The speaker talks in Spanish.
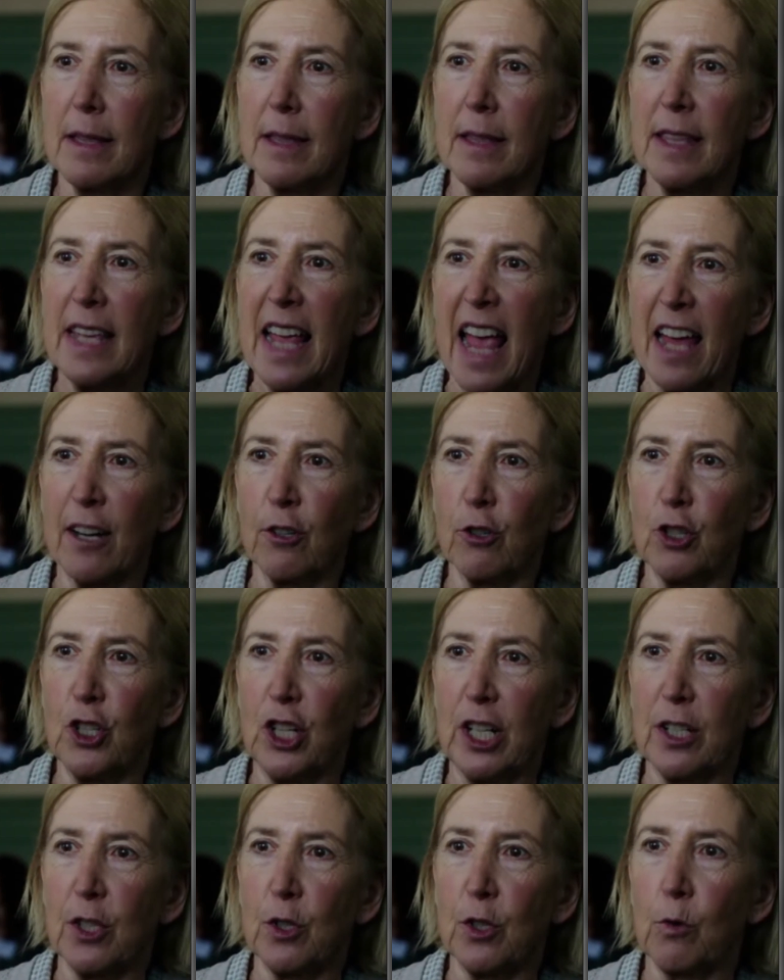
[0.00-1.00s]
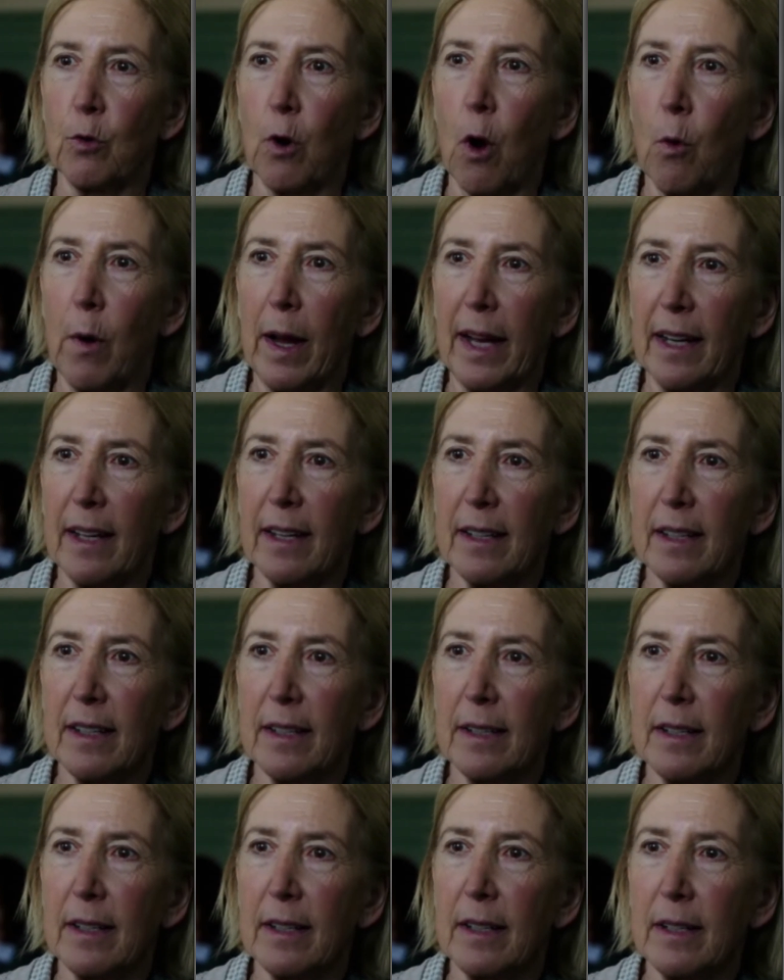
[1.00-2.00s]
La energía está
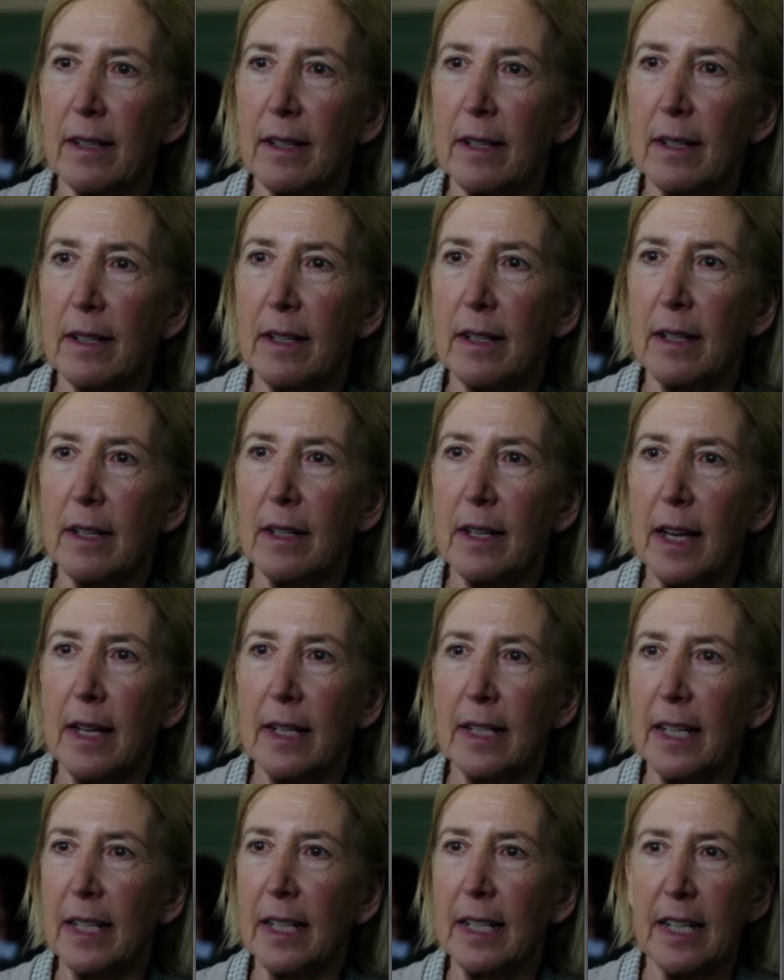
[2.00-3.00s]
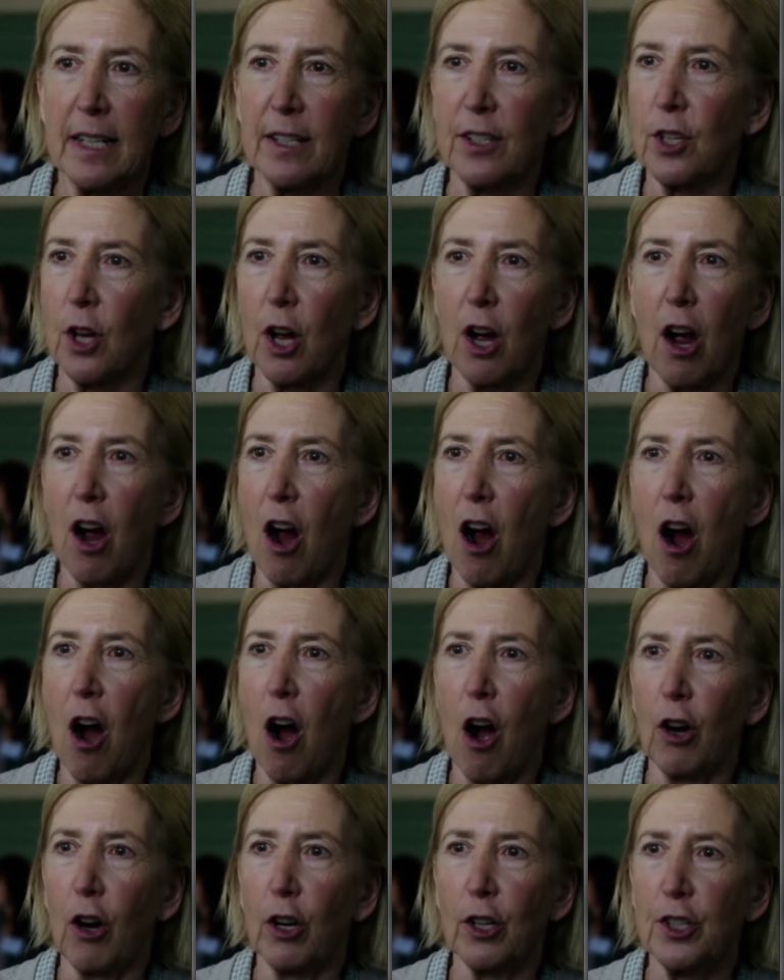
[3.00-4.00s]
aumentando. Y detenerla
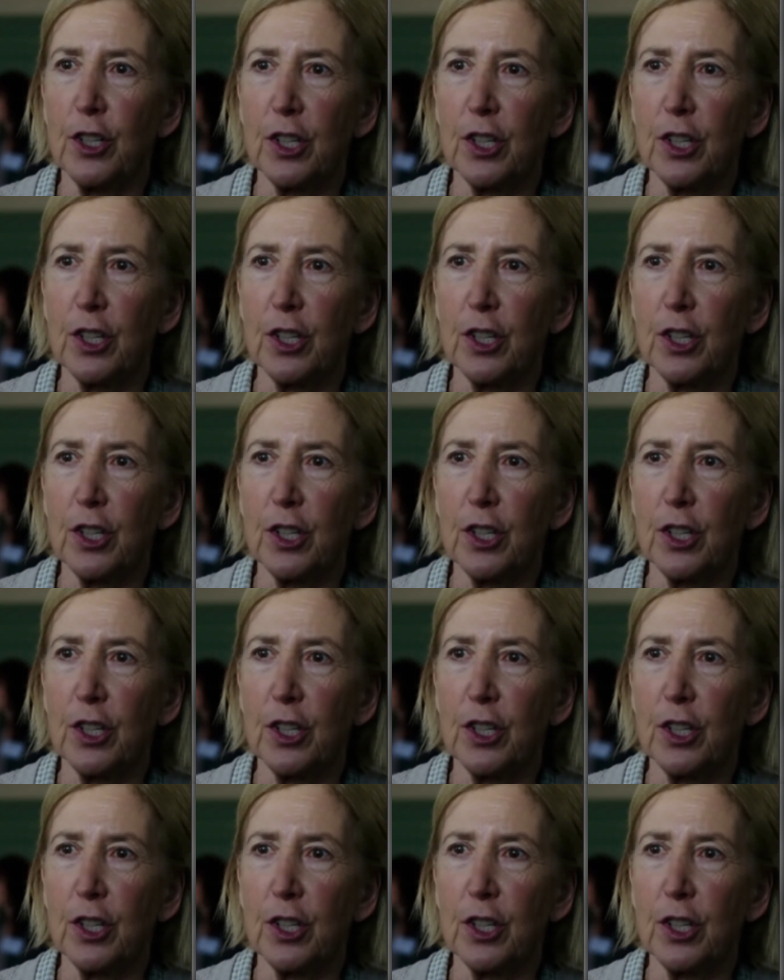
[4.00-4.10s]
será